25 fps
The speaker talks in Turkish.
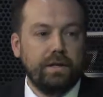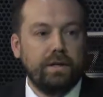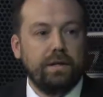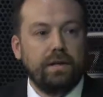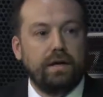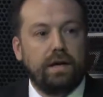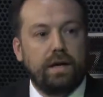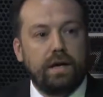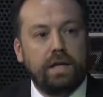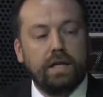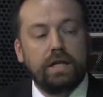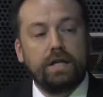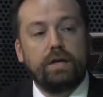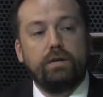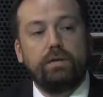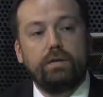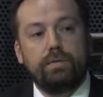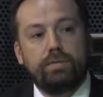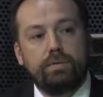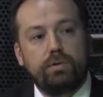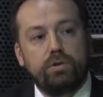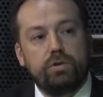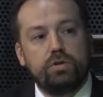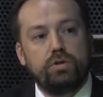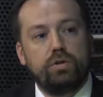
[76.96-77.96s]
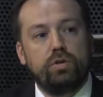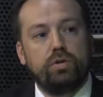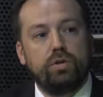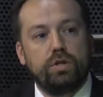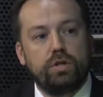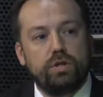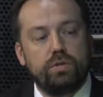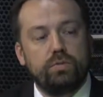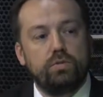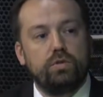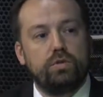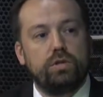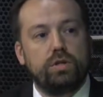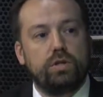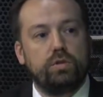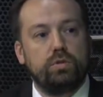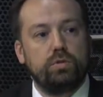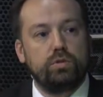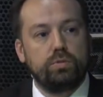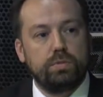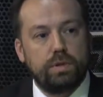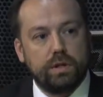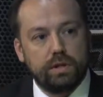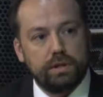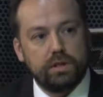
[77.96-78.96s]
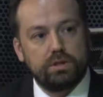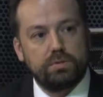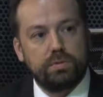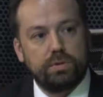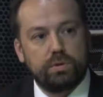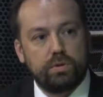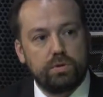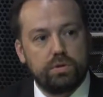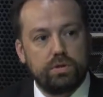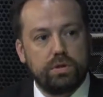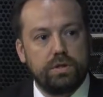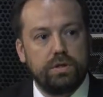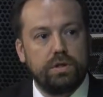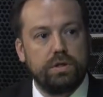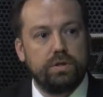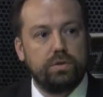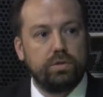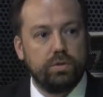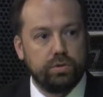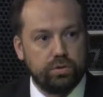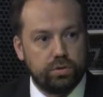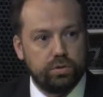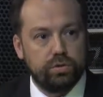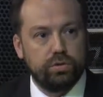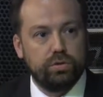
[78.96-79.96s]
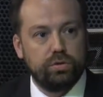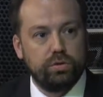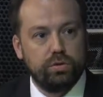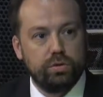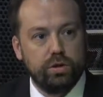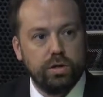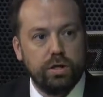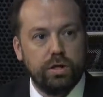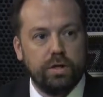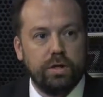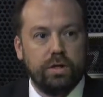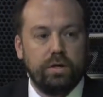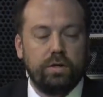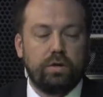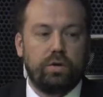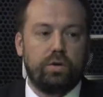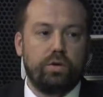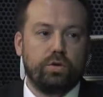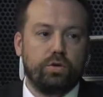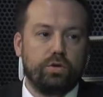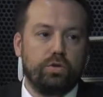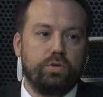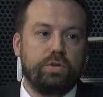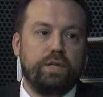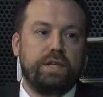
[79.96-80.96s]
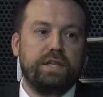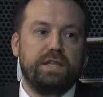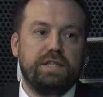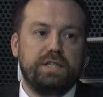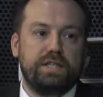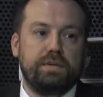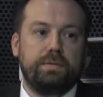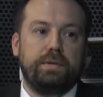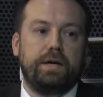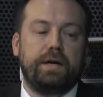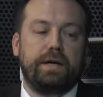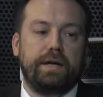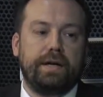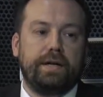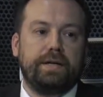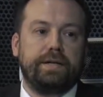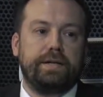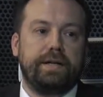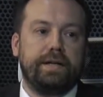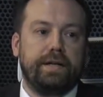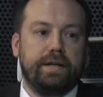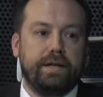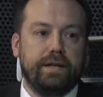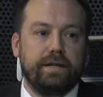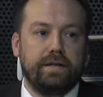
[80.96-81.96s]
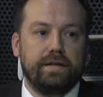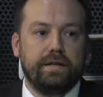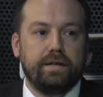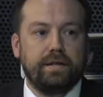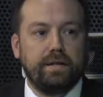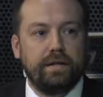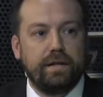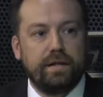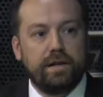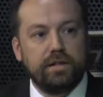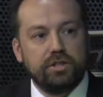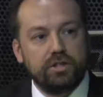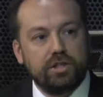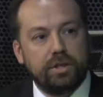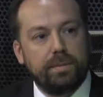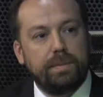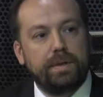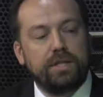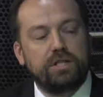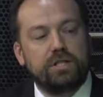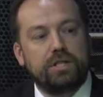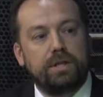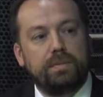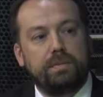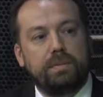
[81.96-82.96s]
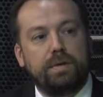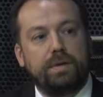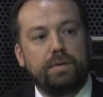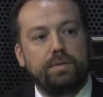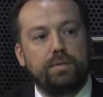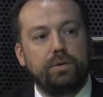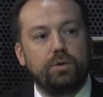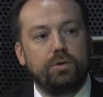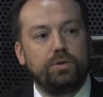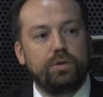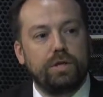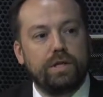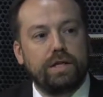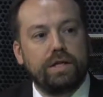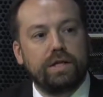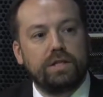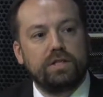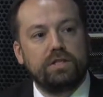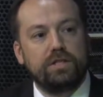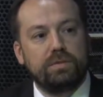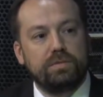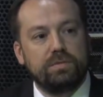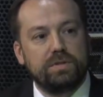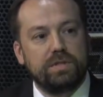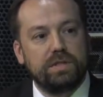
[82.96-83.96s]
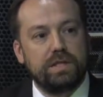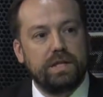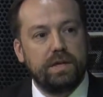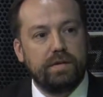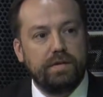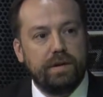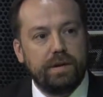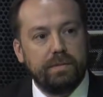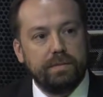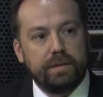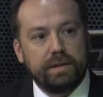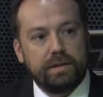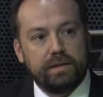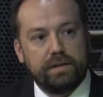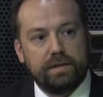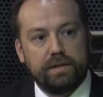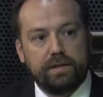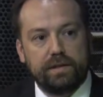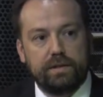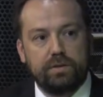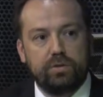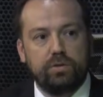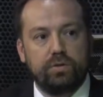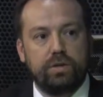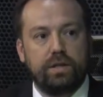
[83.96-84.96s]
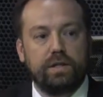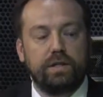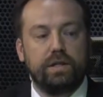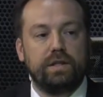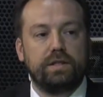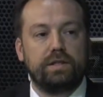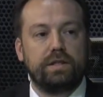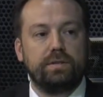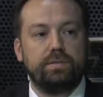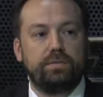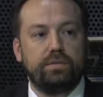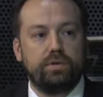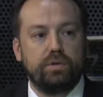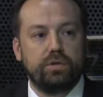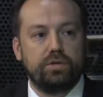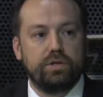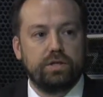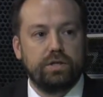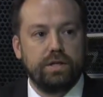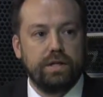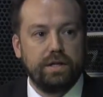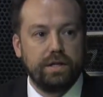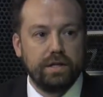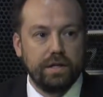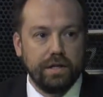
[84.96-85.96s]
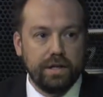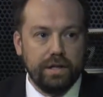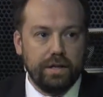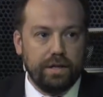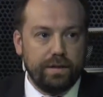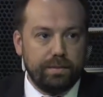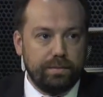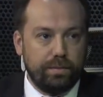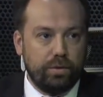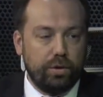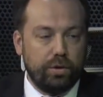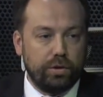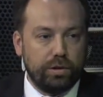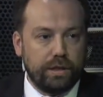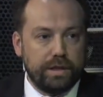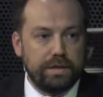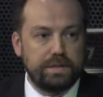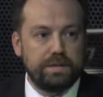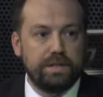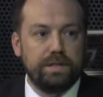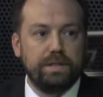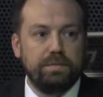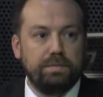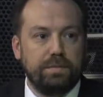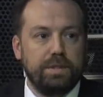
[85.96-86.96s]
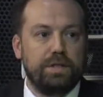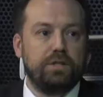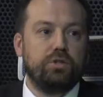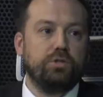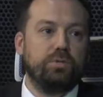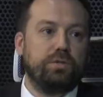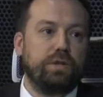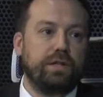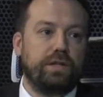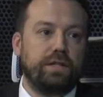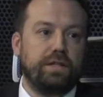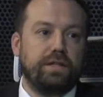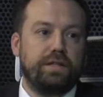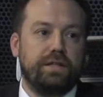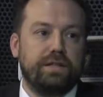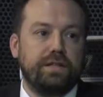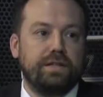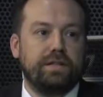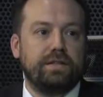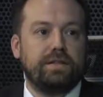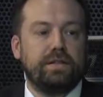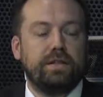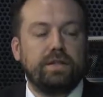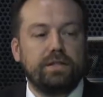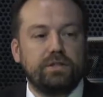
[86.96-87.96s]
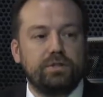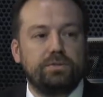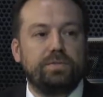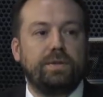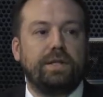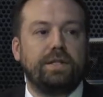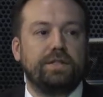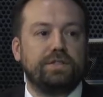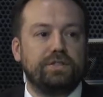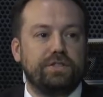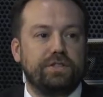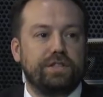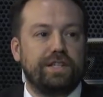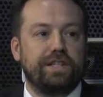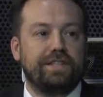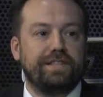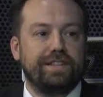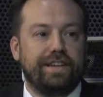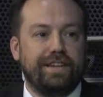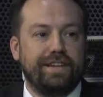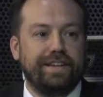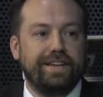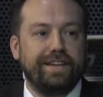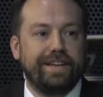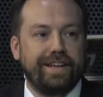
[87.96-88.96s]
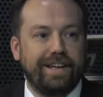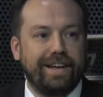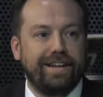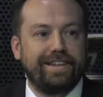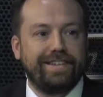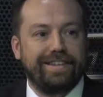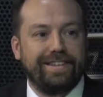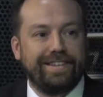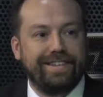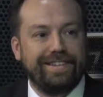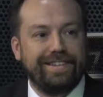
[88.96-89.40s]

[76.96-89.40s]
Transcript: ARGE ve proje yönetim üzerine uzmanlaşmak üzerine kurduk. O günden itibaren de e, aşama aşama büyüterek işimizi devam ettirdik. Şu anda etkin projede bölgesinin bir numaralı danışmanlık şirketi haline geldi.